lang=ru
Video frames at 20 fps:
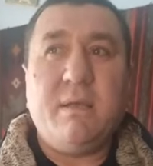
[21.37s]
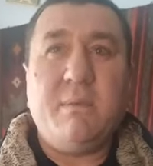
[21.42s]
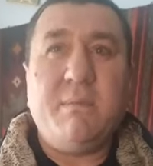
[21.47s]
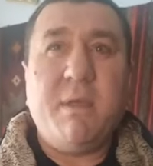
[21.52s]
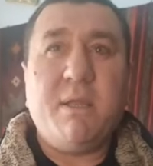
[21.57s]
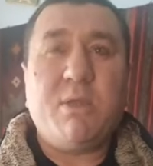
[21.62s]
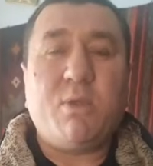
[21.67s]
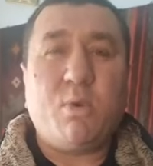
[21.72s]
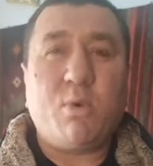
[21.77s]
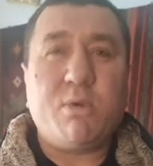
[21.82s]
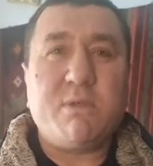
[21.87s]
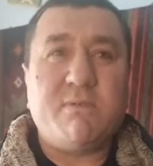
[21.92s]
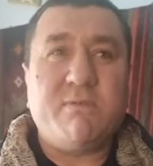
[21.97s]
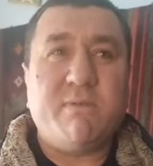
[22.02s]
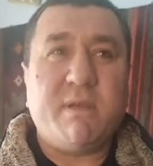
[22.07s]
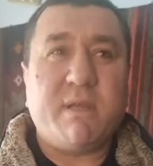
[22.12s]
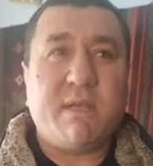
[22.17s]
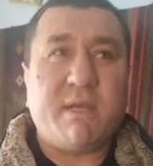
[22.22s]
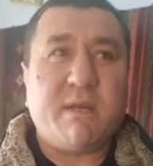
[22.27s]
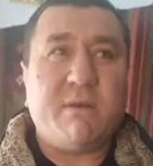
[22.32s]
имеет
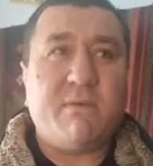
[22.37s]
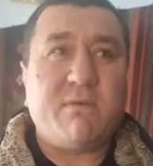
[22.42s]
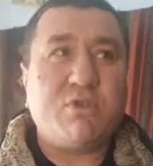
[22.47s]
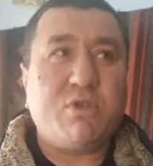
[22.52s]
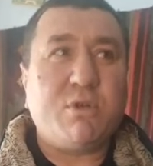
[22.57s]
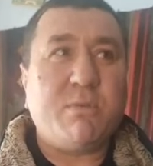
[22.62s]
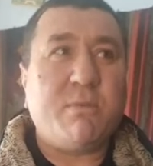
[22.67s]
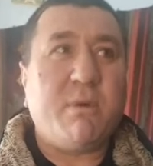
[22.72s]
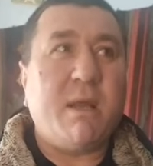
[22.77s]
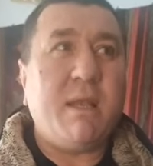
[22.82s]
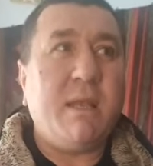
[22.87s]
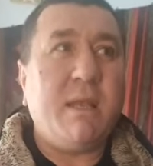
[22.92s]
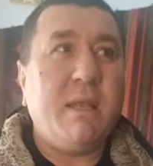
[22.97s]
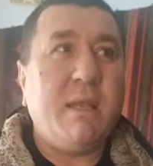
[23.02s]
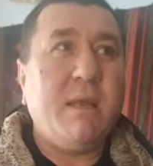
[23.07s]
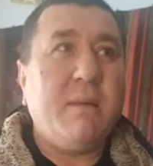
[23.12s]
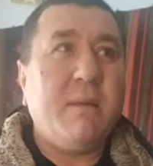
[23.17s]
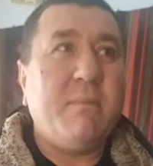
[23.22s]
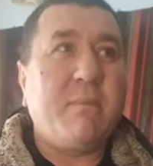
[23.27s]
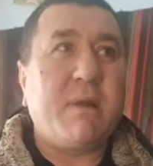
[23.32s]
родственников, чтобы
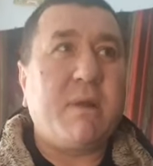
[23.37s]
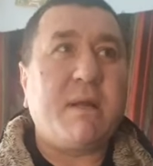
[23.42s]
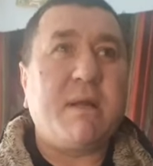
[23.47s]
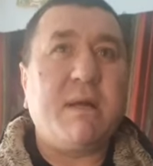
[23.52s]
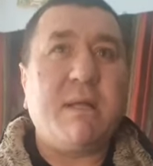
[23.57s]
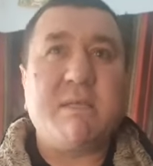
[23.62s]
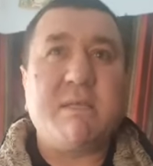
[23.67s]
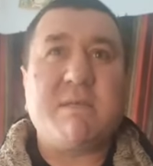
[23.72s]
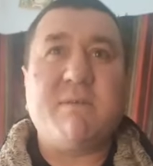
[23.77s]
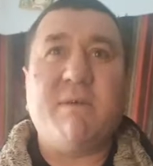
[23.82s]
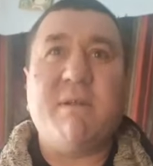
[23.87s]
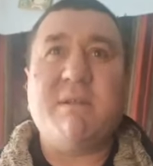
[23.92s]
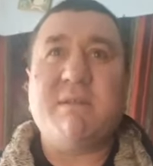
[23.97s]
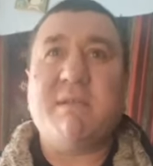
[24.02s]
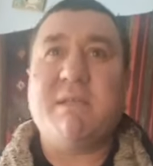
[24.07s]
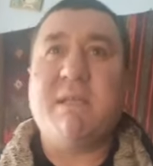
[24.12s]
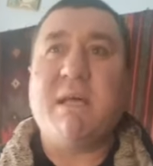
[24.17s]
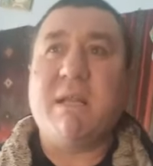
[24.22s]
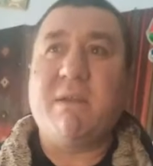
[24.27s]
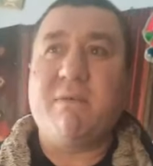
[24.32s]
они проголосовали
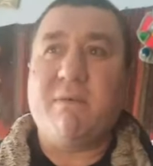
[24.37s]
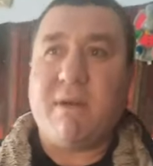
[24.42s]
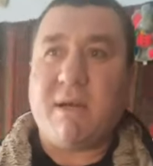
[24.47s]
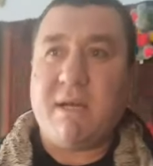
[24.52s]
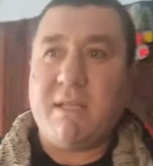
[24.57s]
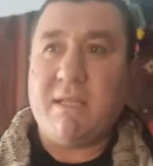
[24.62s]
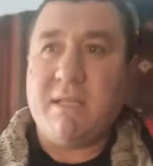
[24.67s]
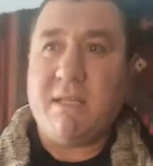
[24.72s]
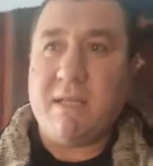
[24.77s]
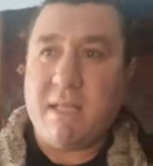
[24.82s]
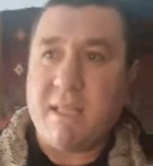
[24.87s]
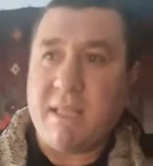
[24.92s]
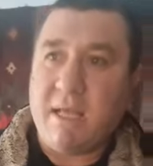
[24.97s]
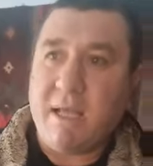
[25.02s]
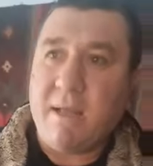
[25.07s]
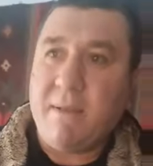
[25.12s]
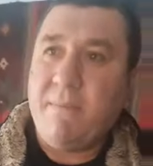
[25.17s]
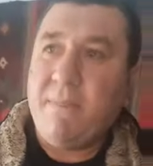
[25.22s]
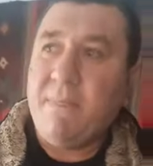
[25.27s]
за данного кандидата.